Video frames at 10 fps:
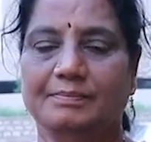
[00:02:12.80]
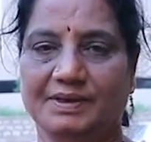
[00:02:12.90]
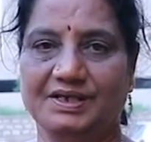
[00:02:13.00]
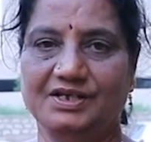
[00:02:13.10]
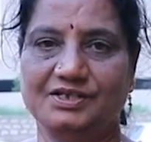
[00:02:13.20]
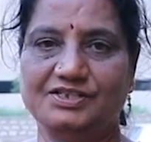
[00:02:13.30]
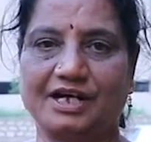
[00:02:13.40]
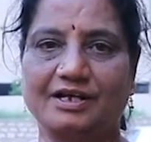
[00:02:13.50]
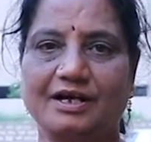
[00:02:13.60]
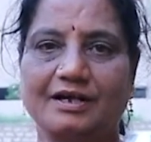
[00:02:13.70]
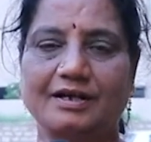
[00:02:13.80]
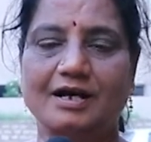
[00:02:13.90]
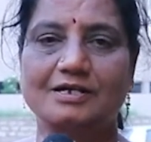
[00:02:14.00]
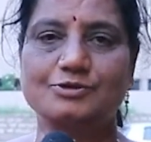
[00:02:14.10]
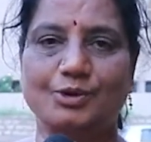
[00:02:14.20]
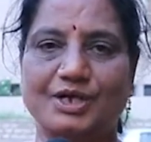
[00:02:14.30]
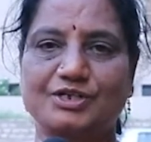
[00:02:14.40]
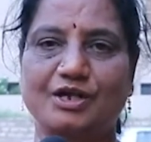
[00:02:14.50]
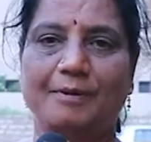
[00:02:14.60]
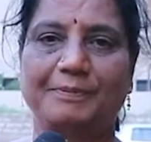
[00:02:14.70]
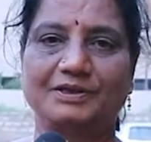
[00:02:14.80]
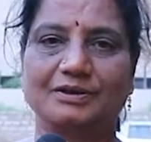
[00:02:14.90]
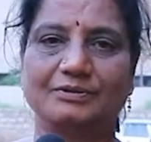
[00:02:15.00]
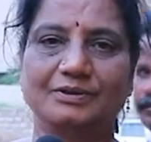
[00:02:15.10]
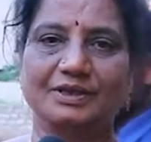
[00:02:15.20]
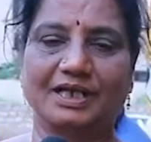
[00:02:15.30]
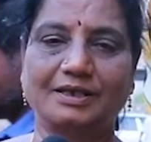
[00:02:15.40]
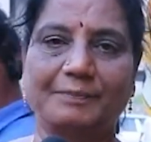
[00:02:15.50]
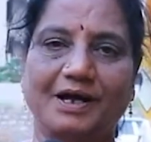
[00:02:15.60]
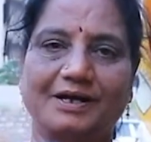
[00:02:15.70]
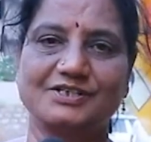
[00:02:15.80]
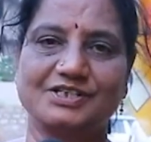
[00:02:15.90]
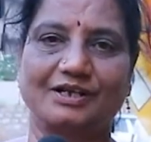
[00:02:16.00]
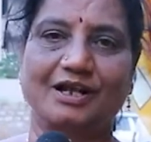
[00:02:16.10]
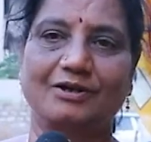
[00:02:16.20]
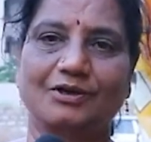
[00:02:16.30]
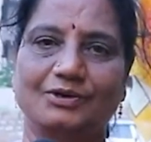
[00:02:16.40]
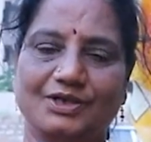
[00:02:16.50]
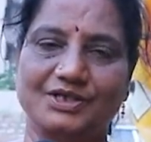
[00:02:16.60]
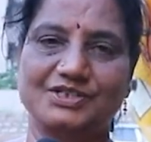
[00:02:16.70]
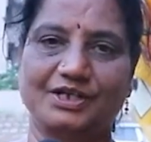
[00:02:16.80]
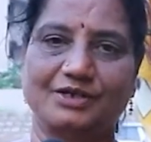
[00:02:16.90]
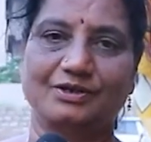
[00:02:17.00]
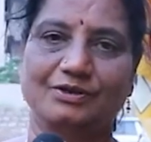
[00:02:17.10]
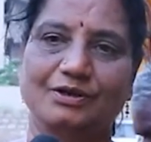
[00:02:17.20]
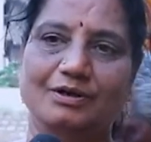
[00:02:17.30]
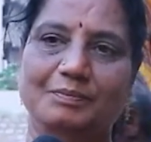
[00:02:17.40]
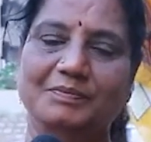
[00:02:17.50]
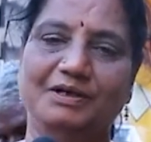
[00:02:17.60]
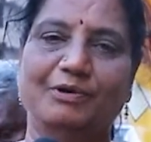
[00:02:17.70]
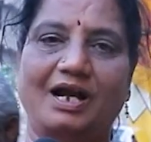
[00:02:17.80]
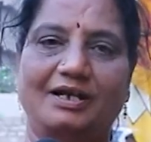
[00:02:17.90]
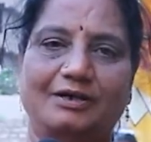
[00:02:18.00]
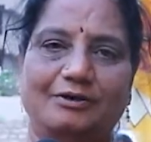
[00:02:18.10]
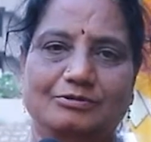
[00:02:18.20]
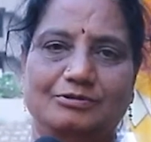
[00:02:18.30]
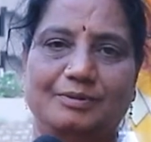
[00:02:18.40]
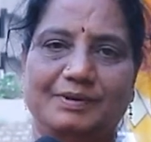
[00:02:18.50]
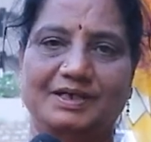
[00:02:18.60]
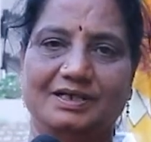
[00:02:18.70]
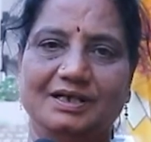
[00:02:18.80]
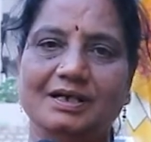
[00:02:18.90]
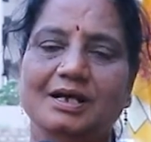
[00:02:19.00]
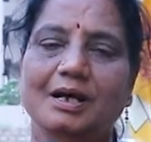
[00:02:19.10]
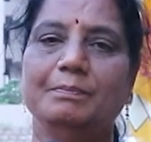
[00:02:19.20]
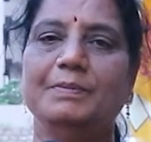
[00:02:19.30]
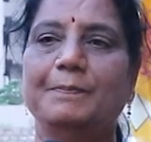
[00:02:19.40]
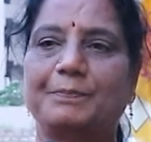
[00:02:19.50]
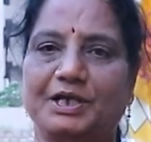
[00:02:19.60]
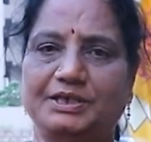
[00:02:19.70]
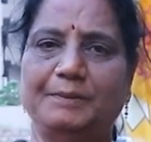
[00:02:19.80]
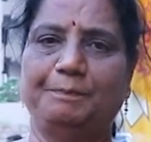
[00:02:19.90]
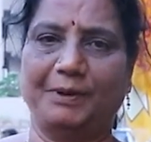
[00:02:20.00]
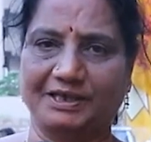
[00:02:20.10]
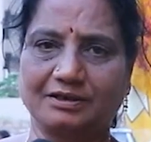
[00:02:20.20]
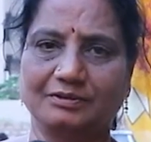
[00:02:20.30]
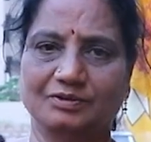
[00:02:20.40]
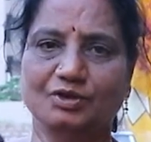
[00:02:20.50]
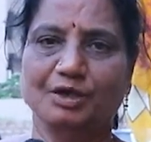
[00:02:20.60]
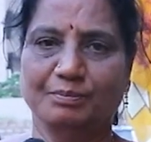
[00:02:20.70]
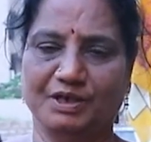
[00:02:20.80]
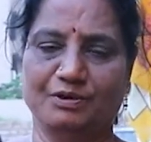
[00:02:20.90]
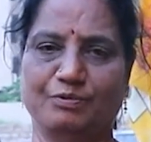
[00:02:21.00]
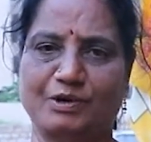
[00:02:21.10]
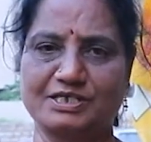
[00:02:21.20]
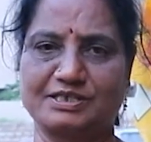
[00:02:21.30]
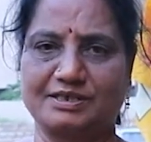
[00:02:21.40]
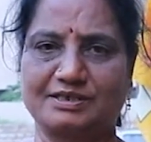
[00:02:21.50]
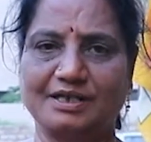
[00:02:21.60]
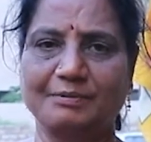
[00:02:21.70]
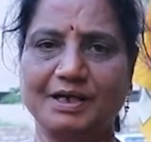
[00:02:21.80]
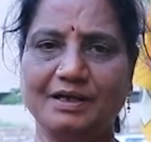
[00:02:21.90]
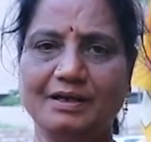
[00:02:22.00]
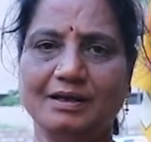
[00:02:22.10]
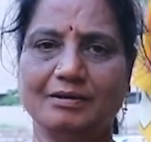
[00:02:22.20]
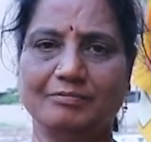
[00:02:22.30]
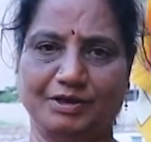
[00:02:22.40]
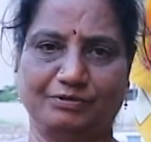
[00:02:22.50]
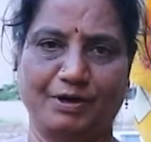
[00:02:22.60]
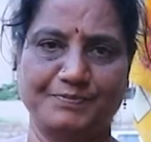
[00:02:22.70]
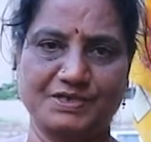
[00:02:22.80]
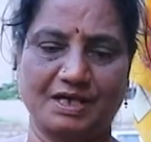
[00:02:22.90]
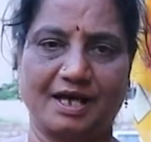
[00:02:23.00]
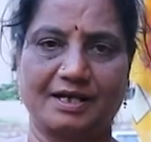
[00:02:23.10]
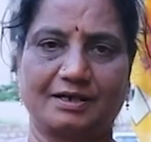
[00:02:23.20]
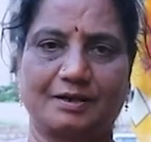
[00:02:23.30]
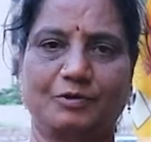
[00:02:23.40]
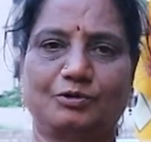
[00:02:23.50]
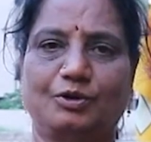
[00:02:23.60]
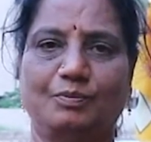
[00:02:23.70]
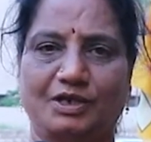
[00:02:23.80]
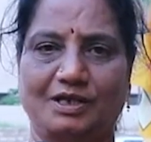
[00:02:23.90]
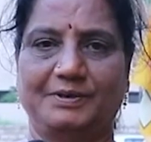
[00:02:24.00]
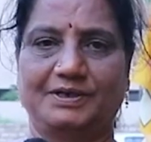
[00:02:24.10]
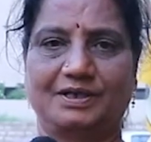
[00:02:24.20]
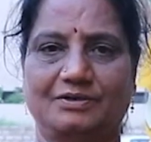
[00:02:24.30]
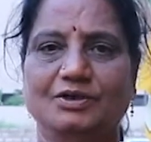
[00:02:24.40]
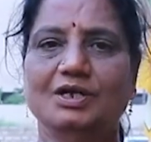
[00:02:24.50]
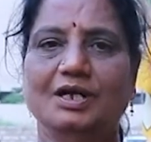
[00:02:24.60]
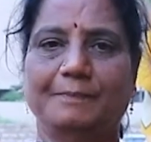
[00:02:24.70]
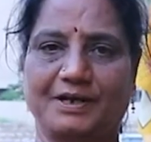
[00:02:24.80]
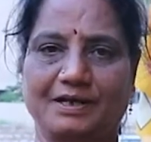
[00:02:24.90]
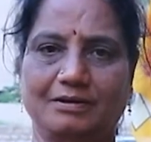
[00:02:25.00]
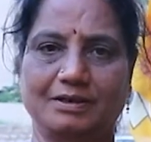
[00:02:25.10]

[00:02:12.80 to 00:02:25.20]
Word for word: మీ జగనన్న సురక్ష పథకం ఎంత బాగా జనాల్లోకి రీచ్ అయ్యిందో మీ వాళ్ళనే కనుక్కోమనండి మీ ప్రతి పథకం మీరు వస్తమే విధ్వంస కార్యక్రమంతో మొదలుపెట్టారు ప్ర